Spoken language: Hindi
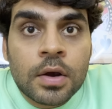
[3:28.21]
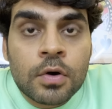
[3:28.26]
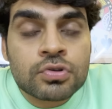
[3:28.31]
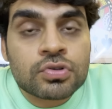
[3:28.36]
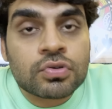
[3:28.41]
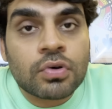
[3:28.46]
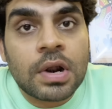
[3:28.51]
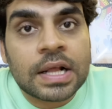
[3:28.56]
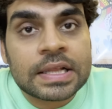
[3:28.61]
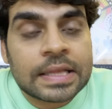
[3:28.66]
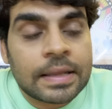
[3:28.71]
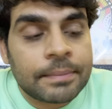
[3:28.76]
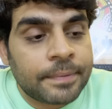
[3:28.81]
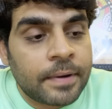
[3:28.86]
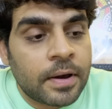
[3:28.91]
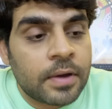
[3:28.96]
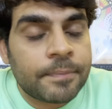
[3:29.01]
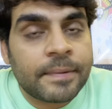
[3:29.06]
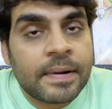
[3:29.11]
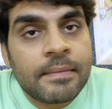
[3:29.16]
उसको लगता है
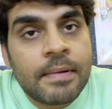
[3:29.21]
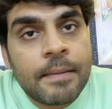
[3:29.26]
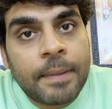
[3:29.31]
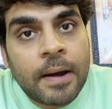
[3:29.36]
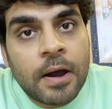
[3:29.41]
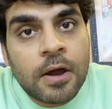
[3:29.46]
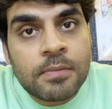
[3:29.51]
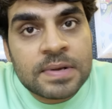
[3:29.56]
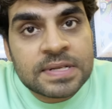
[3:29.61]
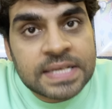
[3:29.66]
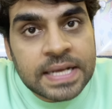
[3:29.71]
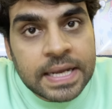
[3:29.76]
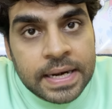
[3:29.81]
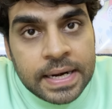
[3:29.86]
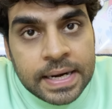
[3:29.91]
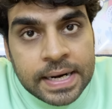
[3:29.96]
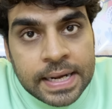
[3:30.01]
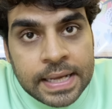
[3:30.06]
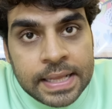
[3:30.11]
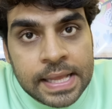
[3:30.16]
पावर प्ले में पावर बचा के
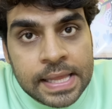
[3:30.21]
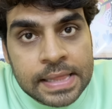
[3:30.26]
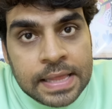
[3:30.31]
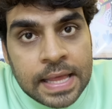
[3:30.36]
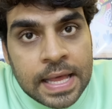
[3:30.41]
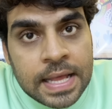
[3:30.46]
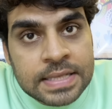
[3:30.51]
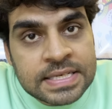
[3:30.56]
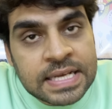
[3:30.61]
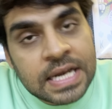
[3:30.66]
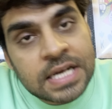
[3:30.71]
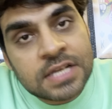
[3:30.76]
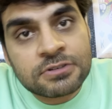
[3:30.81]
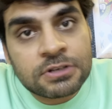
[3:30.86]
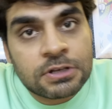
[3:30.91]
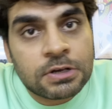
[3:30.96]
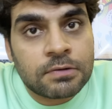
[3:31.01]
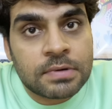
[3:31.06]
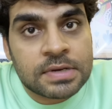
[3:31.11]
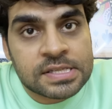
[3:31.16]
रखा जाता है चालीस
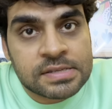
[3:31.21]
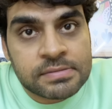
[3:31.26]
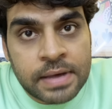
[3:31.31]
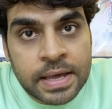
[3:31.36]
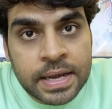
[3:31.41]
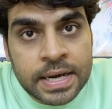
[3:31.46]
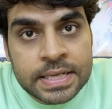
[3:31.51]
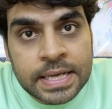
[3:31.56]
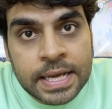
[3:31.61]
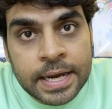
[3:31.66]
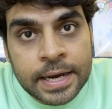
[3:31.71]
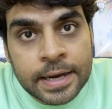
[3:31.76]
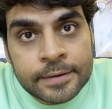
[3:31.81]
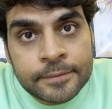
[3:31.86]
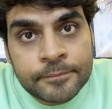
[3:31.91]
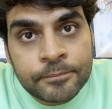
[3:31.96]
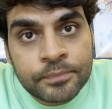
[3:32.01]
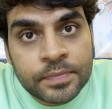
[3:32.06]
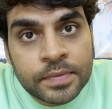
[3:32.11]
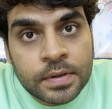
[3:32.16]
ओवर से मारा जाएगा
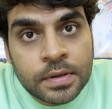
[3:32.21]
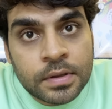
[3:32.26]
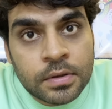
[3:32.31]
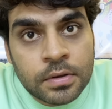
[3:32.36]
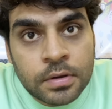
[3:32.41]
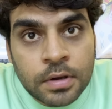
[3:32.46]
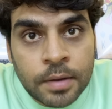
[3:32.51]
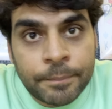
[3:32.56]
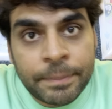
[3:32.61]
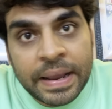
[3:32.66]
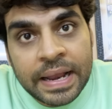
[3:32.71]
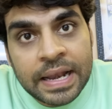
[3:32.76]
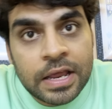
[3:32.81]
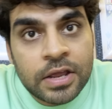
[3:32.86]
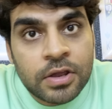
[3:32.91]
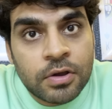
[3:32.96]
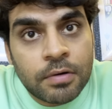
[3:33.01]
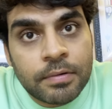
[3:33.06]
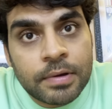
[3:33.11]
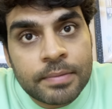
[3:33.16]
और पहले
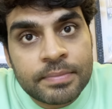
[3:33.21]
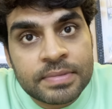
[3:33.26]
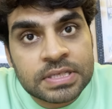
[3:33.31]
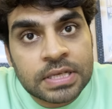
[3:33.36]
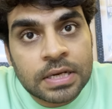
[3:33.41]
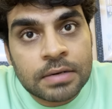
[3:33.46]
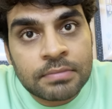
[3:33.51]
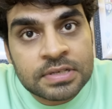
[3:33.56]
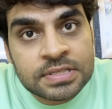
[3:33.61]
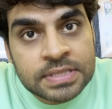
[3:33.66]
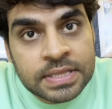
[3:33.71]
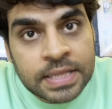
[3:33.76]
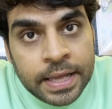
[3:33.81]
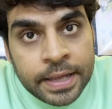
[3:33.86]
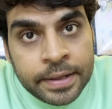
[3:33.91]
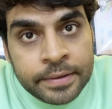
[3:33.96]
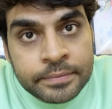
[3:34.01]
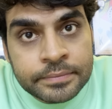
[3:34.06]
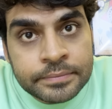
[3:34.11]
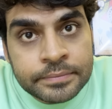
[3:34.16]
ही ओवर में चल बसता है